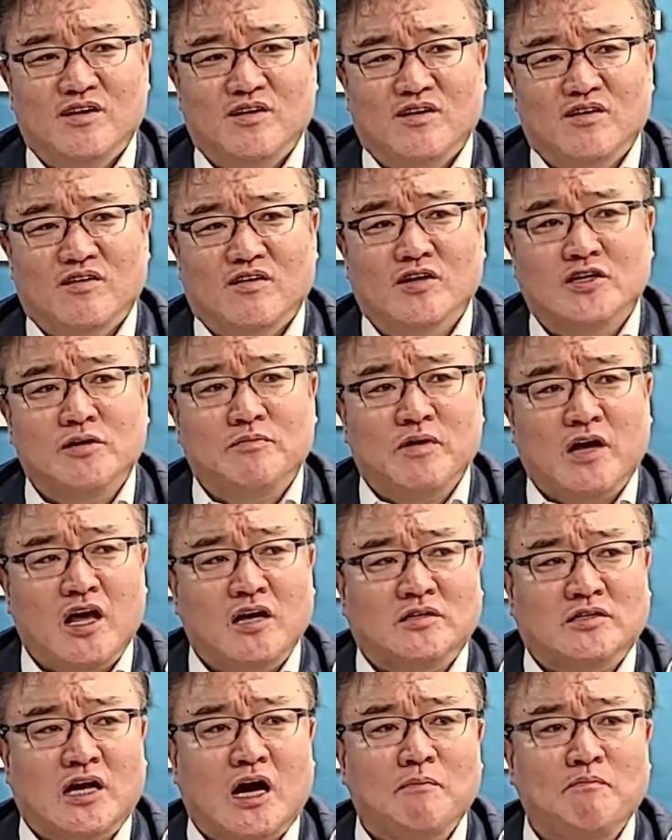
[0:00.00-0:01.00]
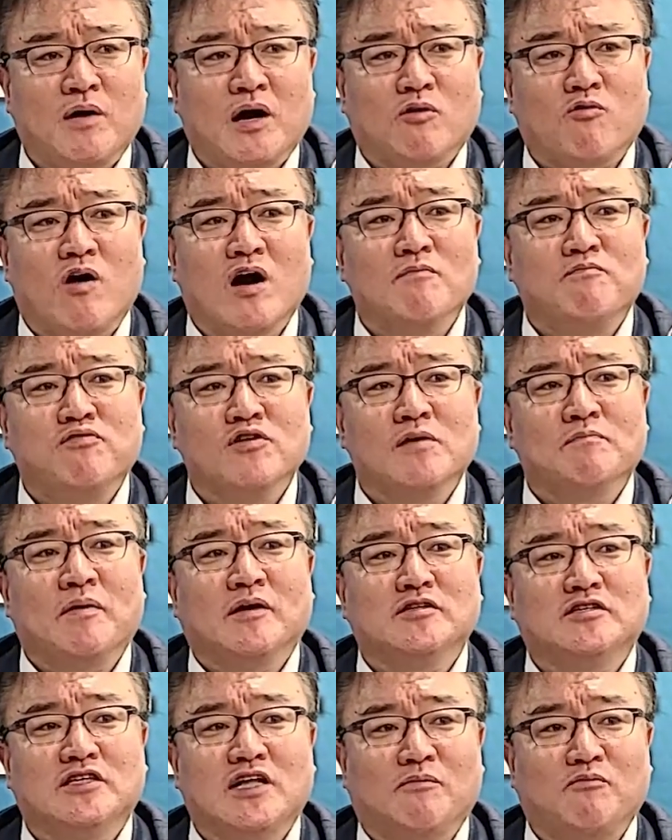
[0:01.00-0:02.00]
어떤 게 좌파 광풍이
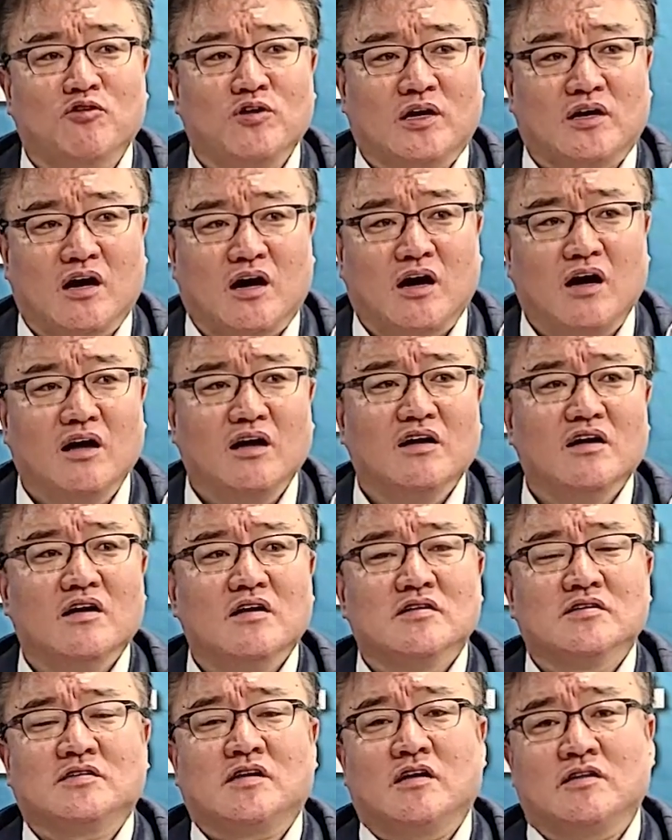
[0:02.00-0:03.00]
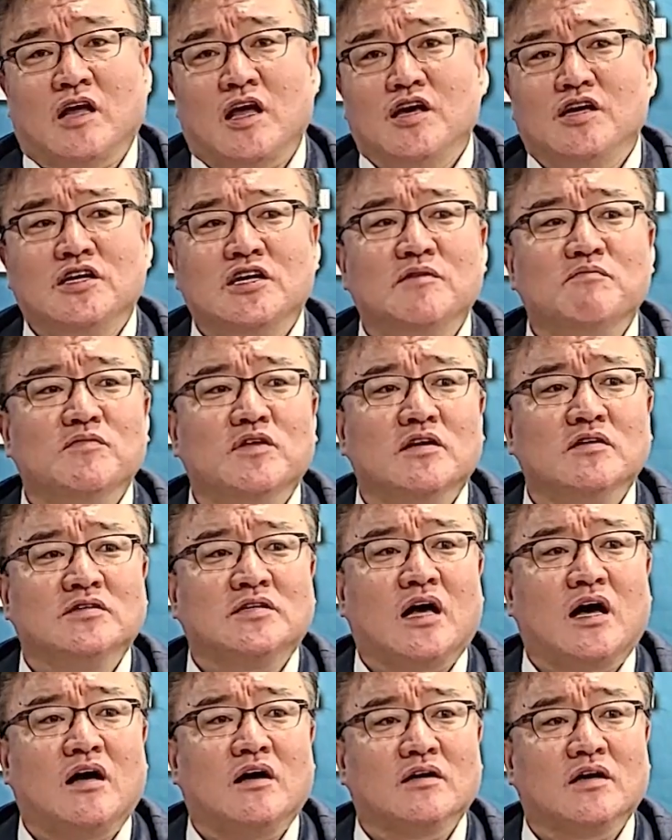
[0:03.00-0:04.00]
판치다 보니까 상당히 힘든
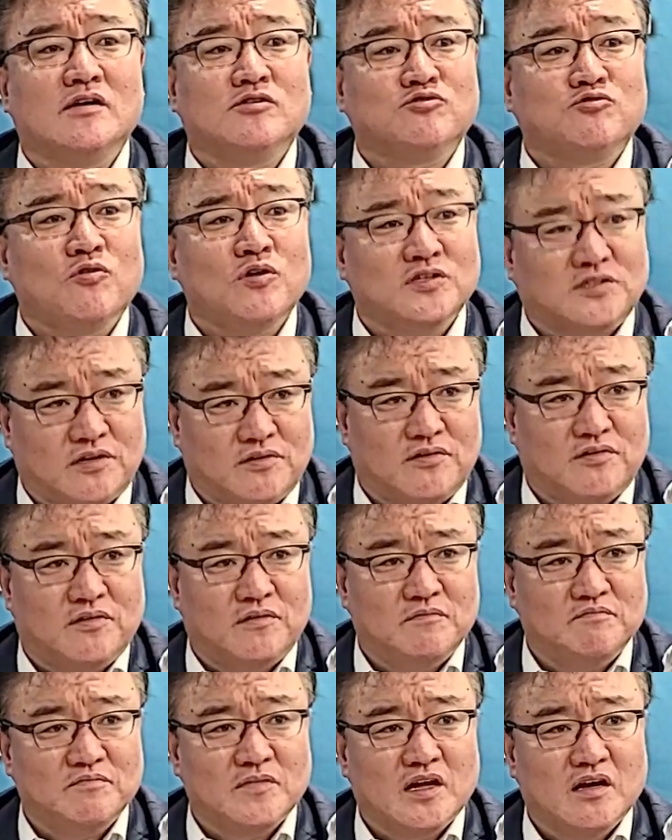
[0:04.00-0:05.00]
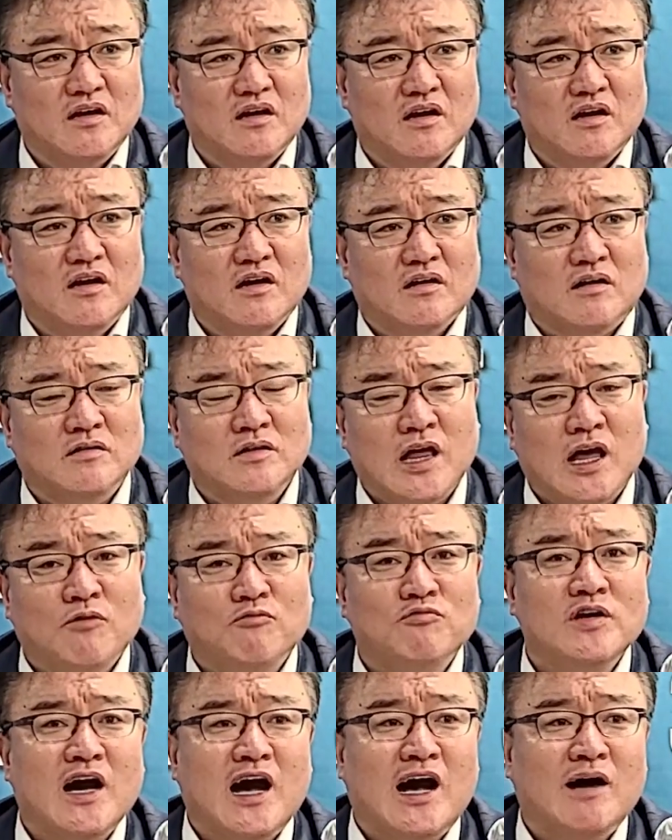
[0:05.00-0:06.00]
상황일 수도 있어요. 근데
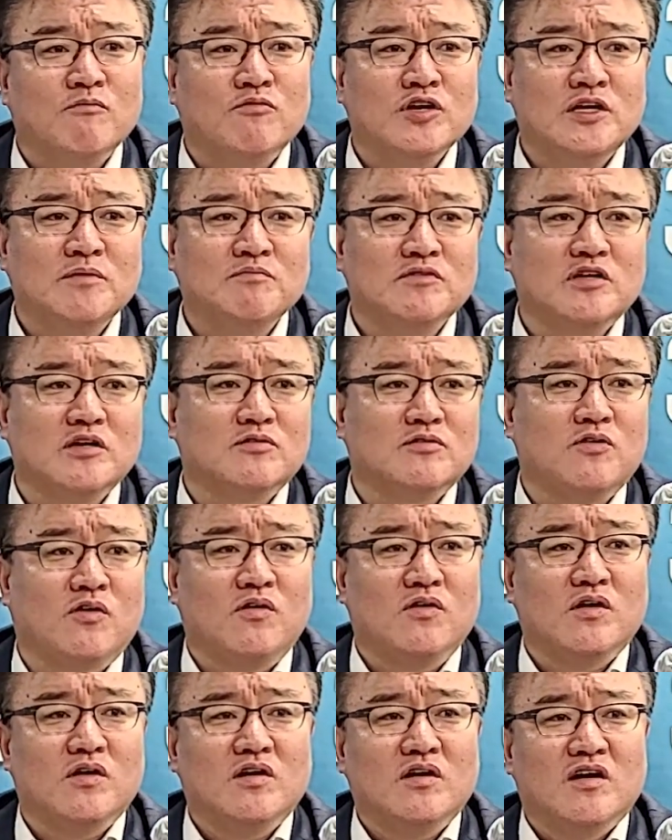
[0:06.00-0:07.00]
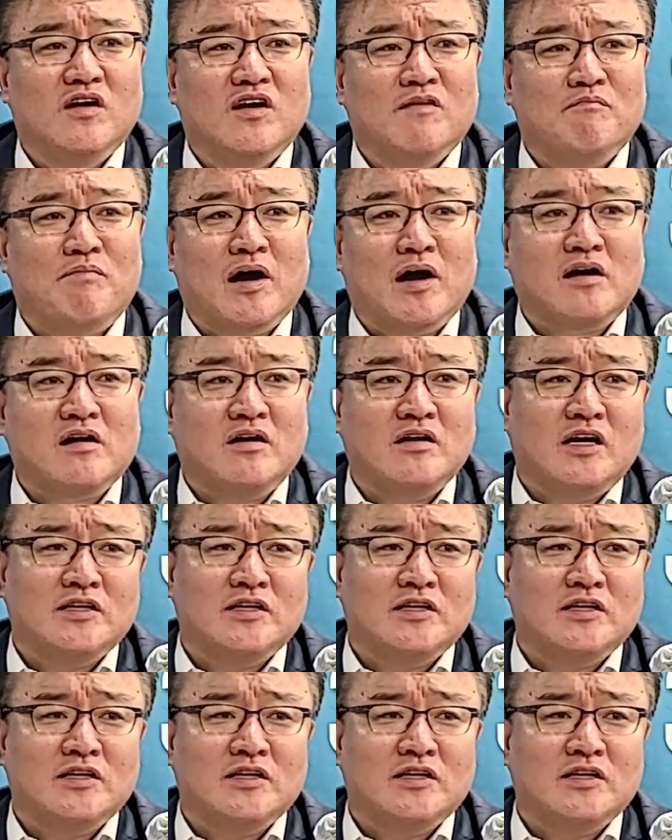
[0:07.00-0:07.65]
우리가 아무리 힘들어도 박근혜